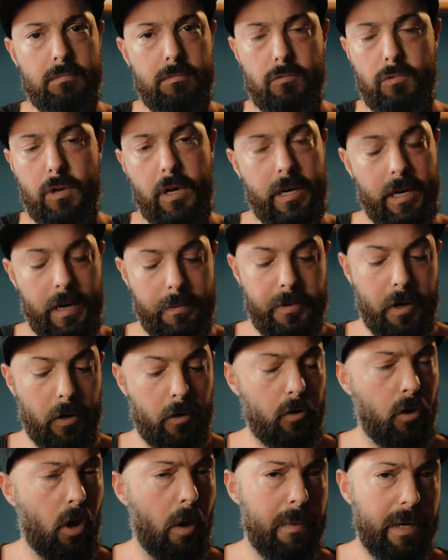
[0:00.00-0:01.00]
una delle più
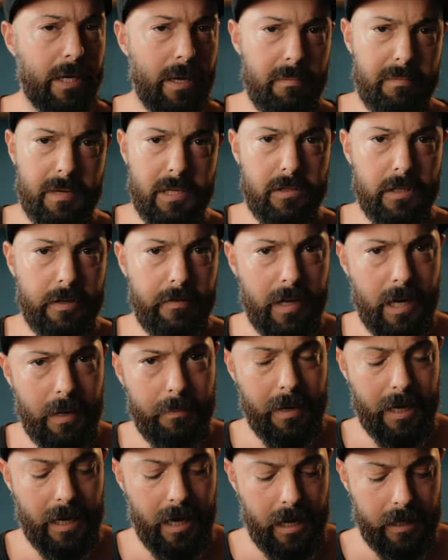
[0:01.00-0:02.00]
economiche, penso di averla
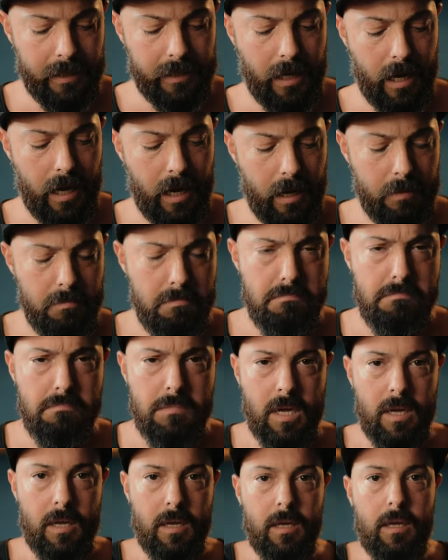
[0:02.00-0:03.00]
pagata
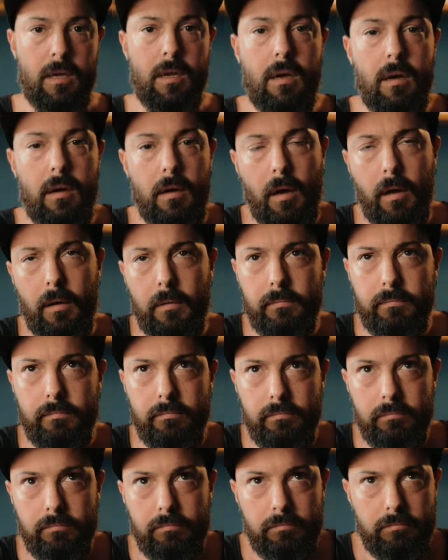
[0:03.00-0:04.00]

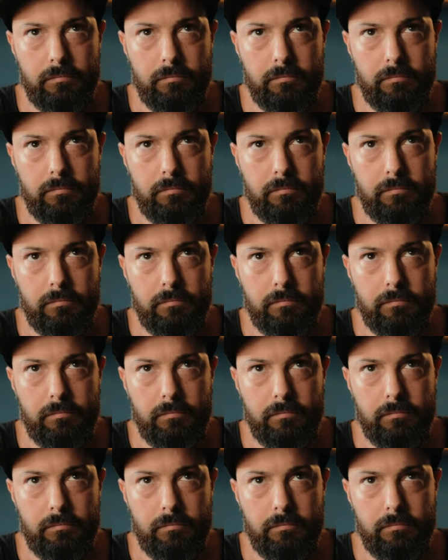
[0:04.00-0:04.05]
um,